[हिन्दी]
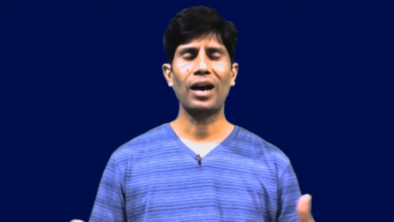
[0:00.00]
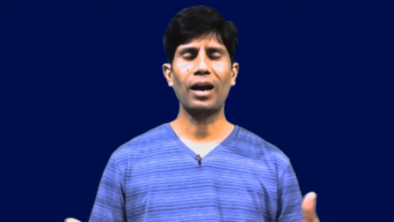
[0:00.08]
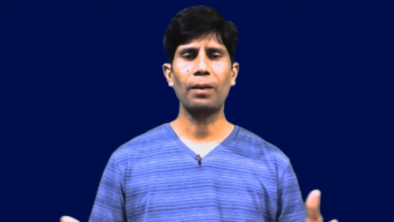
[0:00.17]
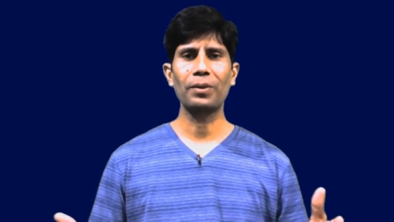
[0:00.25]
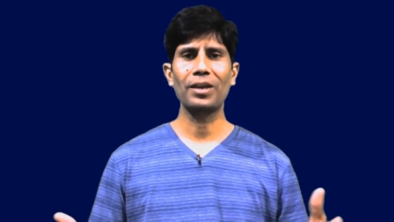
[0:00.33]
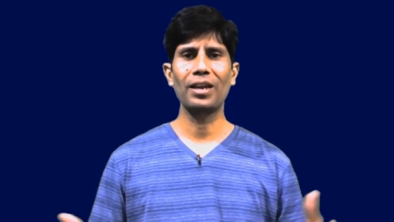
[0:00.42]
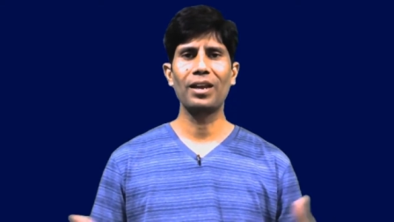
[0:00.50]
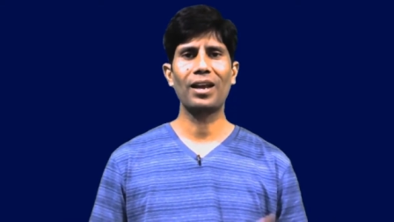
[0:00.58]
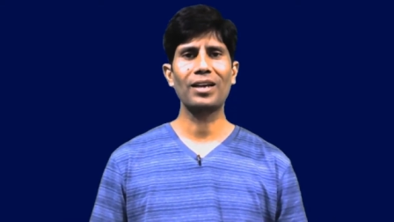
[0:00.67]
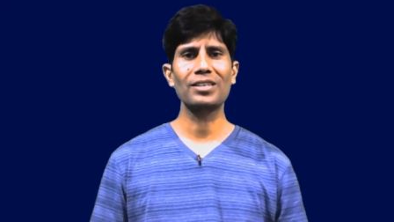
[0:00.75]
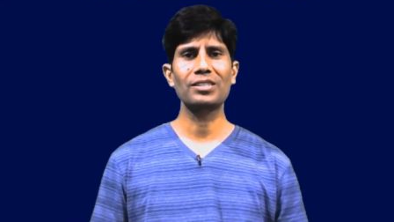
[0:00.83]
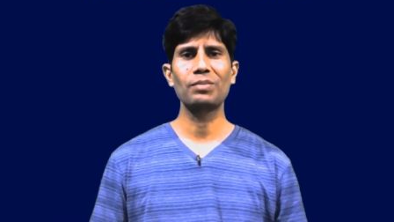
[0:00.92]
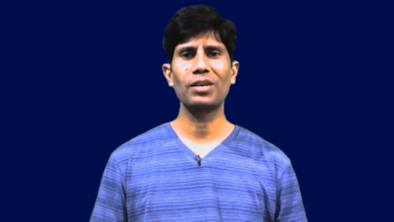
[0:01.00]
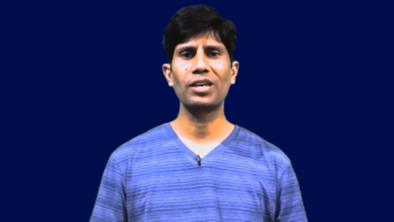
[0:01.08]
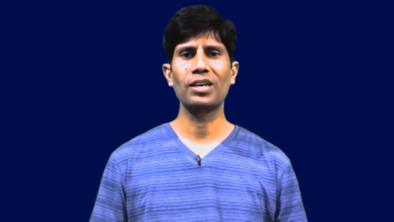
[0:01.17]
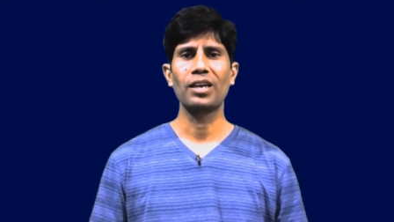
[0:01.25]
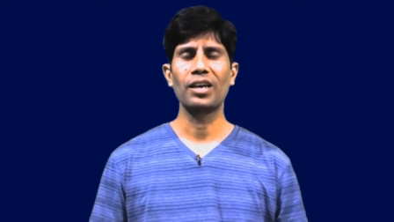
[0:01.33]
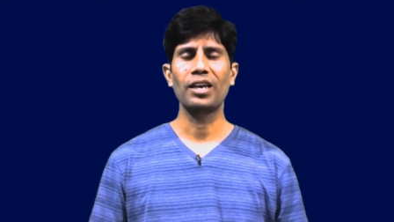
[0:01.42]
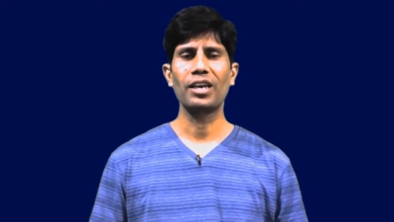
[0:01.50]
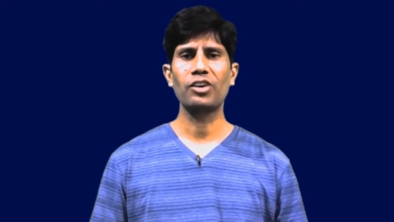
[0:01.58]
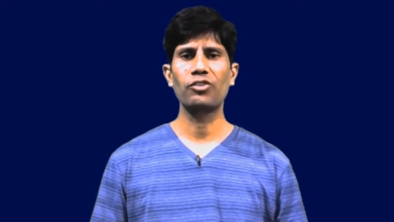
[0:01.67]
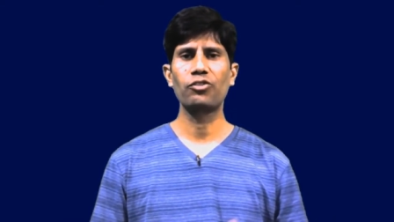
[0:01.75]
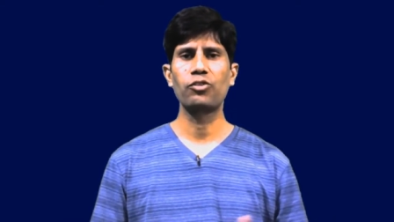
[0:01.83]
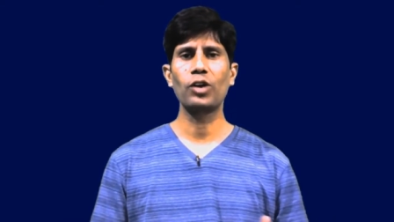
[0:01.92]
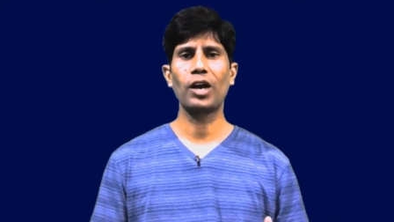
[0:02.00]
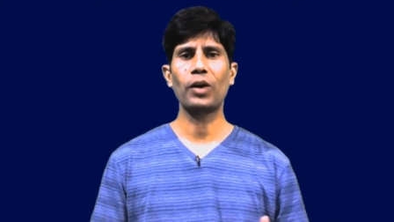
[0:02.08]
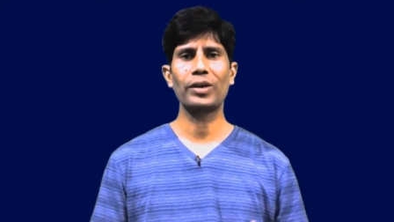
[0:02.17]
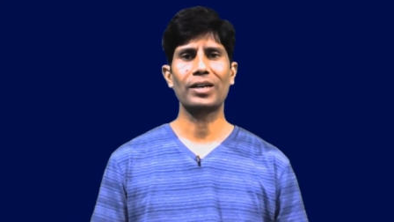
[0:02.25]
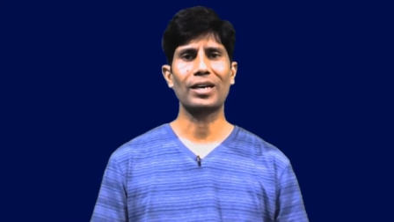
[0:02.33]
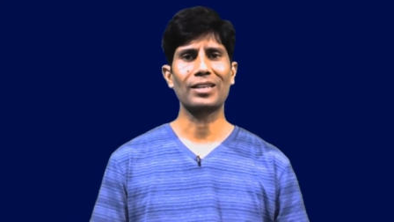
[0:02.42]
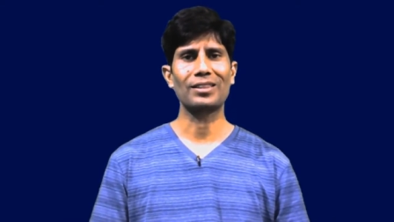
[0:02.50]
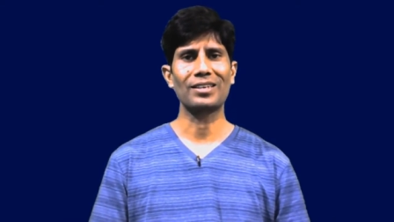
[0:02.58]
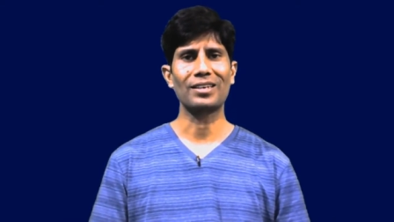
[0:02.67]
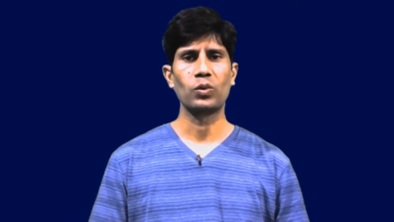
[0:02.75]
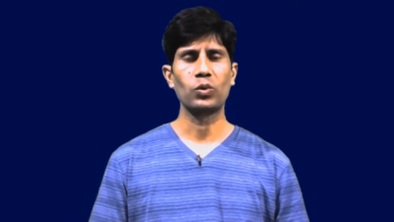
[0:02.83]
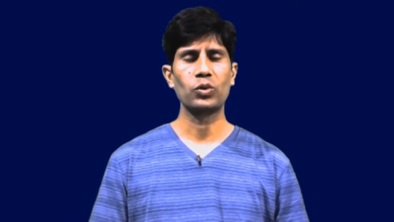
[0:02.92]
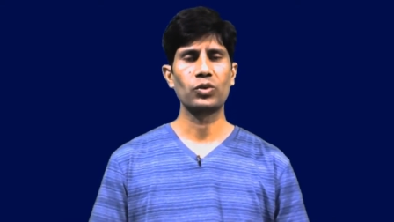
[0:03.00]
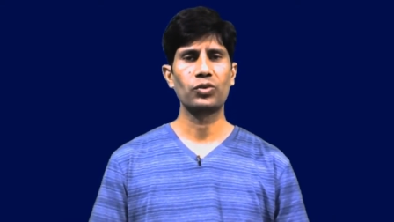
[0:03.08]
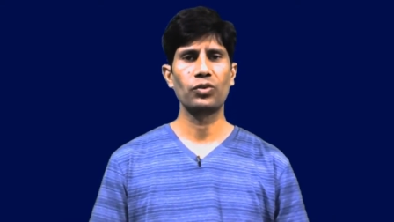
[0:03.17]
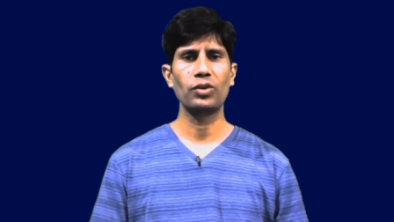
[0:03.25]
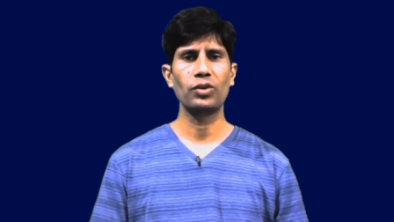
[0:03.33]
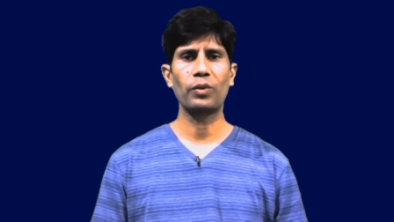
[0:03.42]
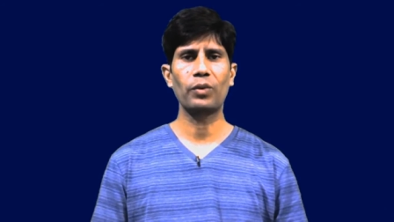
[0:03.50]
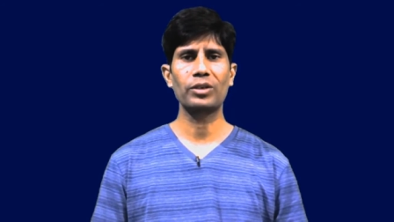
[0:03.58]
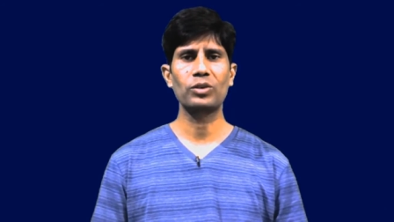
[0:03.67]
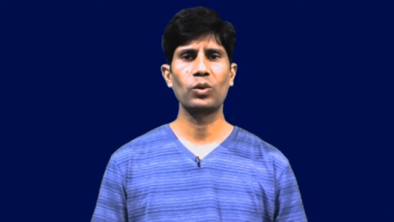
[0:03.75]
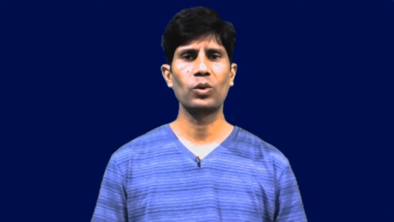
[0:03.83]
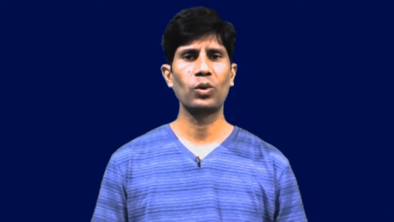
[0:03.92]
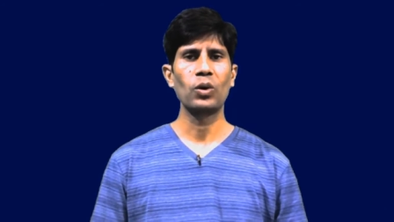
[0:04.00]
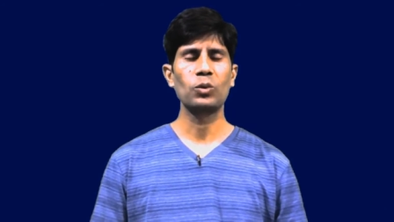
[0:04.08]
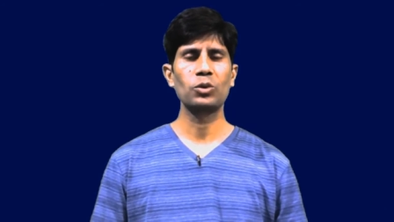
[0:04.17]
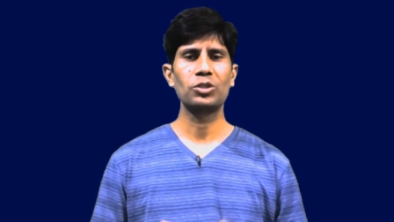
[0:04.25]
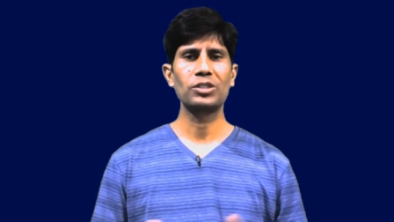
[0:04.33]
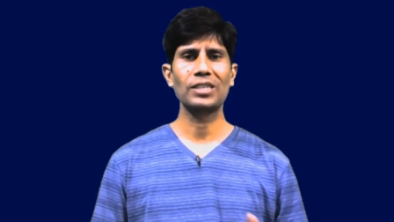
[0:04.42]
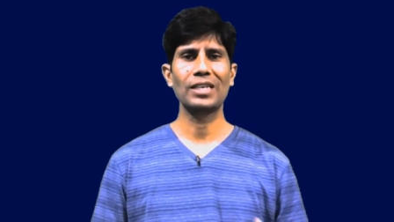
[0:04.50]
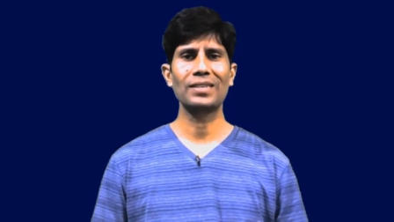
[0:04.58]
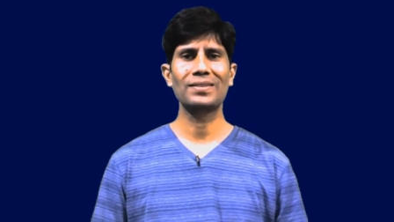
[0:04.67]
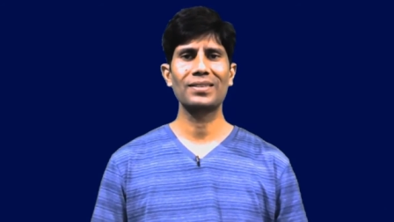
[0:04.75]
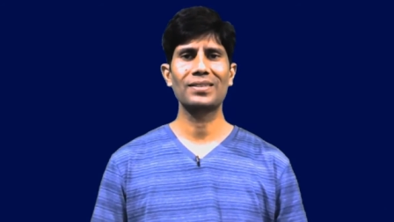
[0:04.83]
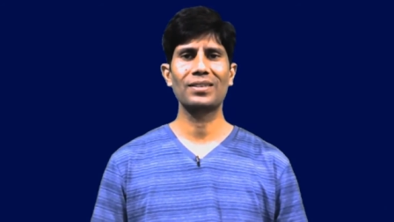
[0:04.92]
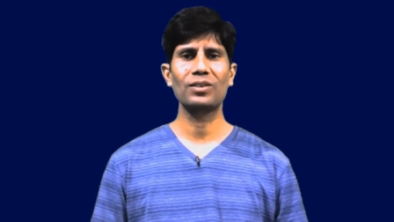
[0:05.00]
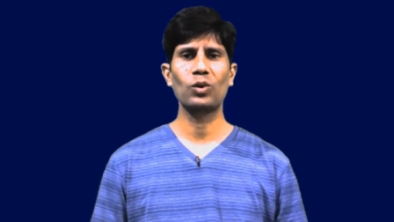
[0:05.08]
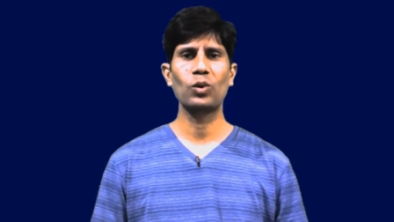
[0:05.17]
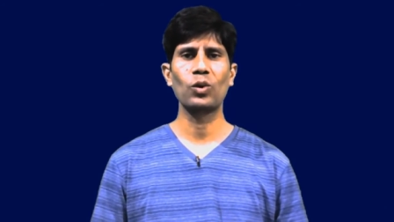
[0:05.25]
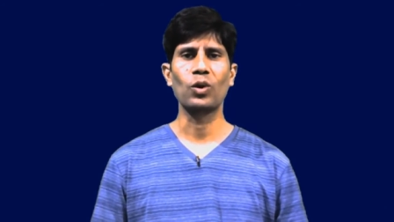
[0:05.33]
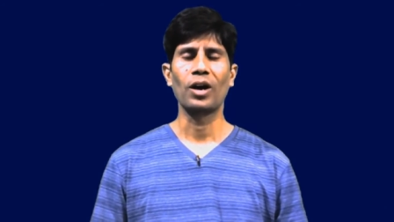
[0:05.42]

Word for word: आपके लंग्स में एक फुलावट आती है उस फुलावट को उस सेंसेशन को